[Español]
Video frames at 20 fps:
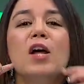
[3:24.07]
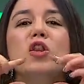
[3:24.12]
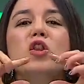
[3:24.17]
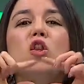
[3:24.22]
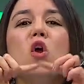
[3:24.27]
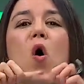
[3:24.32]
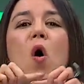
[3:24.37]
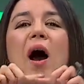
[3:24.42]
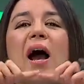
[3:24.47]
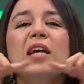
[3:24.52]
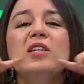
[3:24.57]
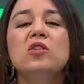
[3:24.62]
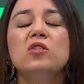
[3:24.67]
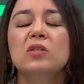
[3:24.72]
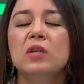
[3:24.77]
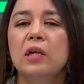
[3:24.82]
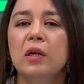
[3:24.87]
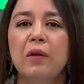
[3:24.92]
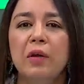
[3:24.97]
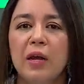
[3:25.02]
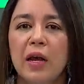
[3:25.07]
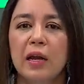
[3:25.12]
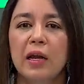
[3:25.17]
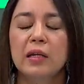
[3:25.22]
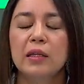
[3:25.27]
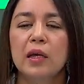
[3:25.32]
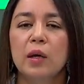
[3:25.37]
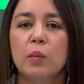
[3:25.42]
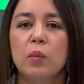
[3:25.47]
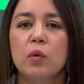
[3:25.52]
No hay sostenibilidad en
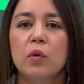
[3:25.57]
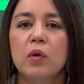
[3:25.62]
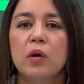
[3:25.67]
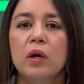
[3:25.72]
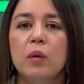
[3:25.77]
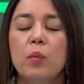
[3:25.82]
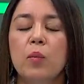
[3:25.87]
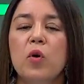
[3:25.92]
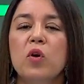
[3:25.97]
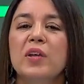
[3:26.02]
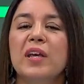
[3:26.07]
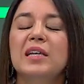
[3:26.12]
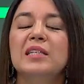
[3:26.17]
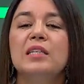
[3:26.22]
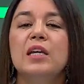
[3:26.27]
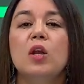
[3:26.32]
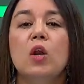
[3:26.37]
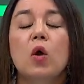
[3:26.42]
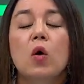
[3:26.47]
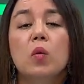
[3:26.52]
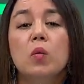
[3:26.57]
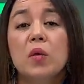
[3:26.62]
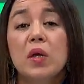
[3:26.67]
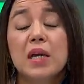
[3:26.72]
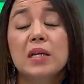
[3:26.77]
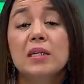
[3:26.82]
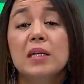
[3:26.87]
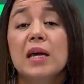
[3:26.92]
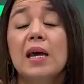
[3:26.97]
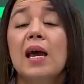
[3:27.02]
el tiempo porque si lo
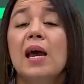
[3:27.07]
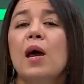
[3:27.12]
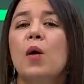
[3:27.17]
hubiese,